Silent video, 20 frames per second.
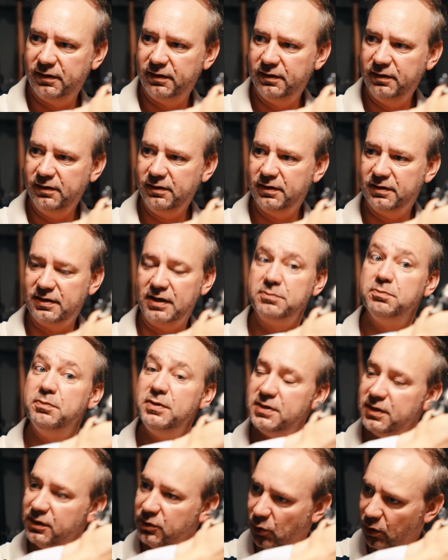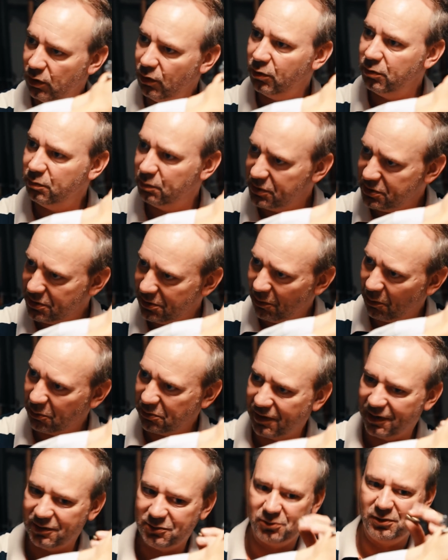und auch wie einfach zu bedienen
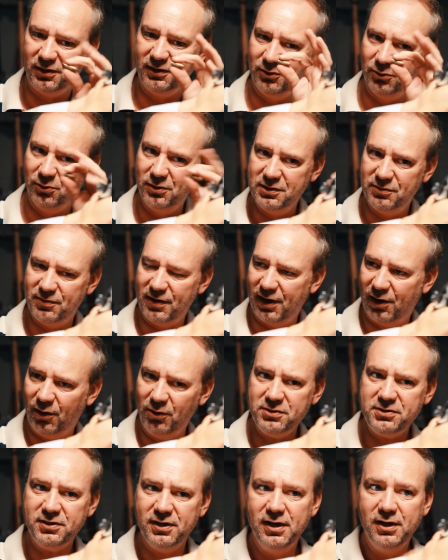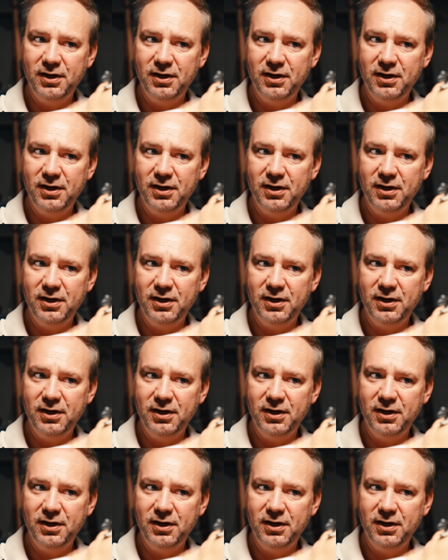eine Schusswaffe ist.